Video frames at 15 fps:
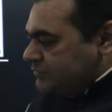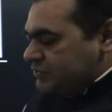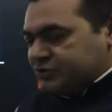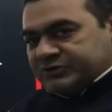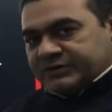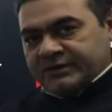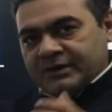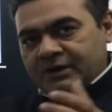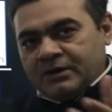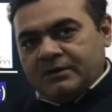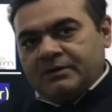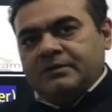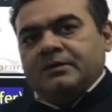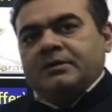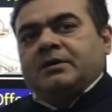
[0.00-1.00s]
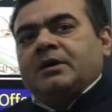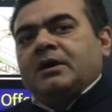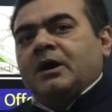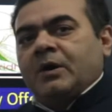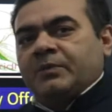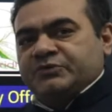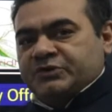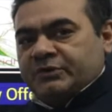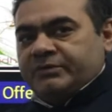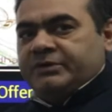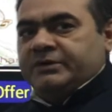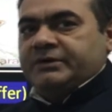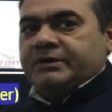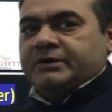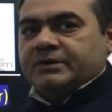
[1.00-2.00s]
जिसके आप
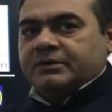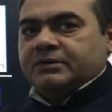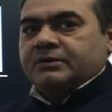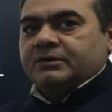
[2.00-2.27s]
सभी एक